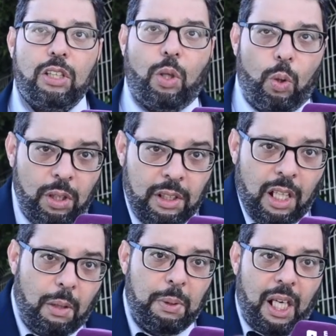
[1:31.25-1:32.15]

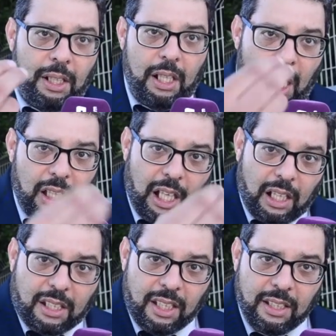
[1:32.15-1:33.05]
قلنا بان هذا
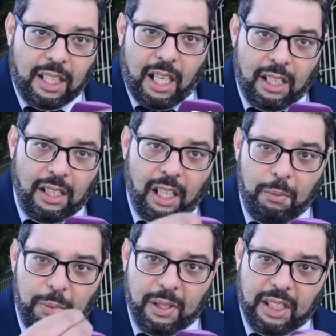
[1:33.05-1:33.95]
لادسنس هذا
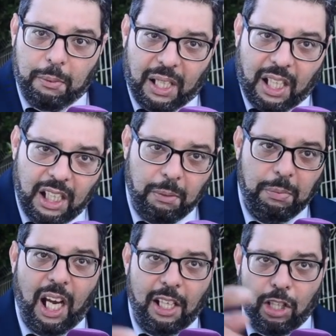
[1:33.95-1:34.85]
ديال السي ابراهيم
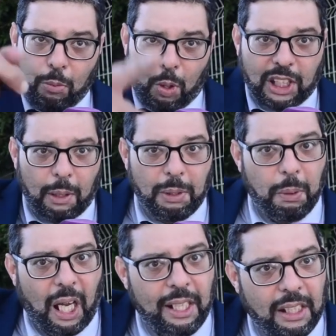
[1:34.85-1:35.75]
بانه مرتبط
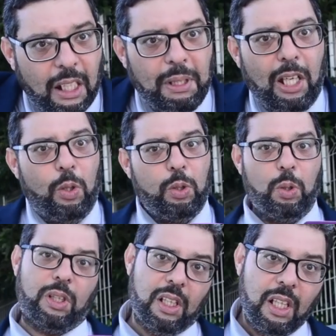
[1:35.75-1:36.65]
بالقناه ديال بلا
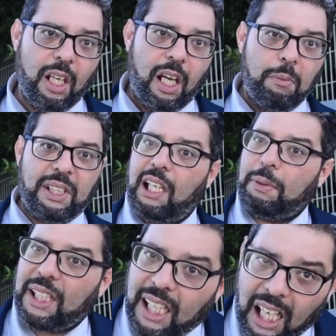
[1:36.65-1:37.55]
حدود مساله
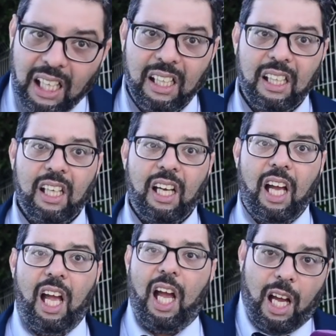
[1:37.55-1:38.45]
بسيطه
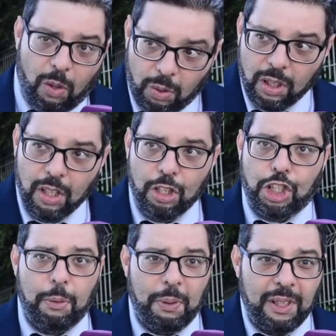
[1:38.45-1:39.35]
او
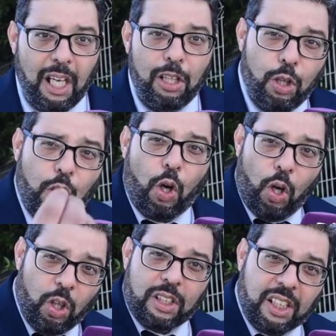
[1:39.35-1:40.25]
جيب لنا لو
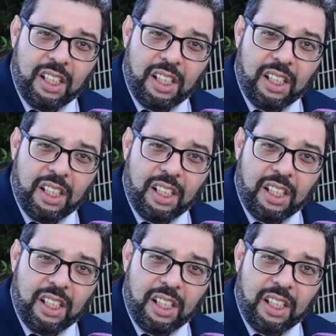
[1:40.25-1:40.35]
كونت